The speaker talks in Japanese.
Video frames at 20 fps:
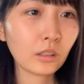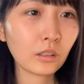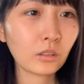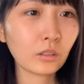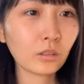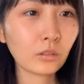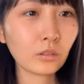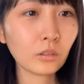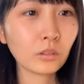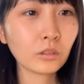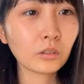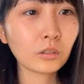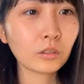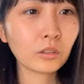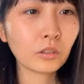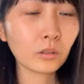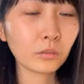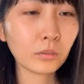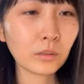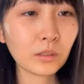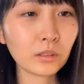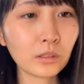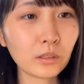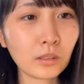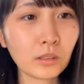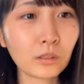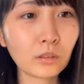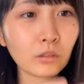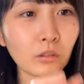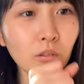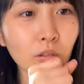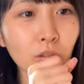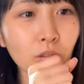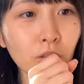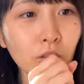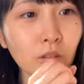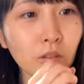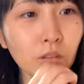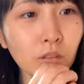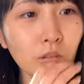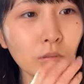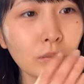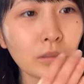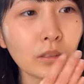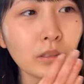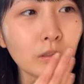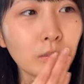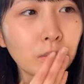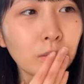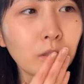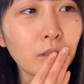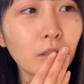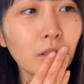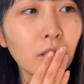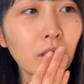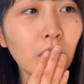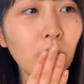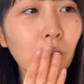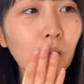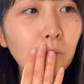そうヨーグルトベースでそのヨーグルトベースも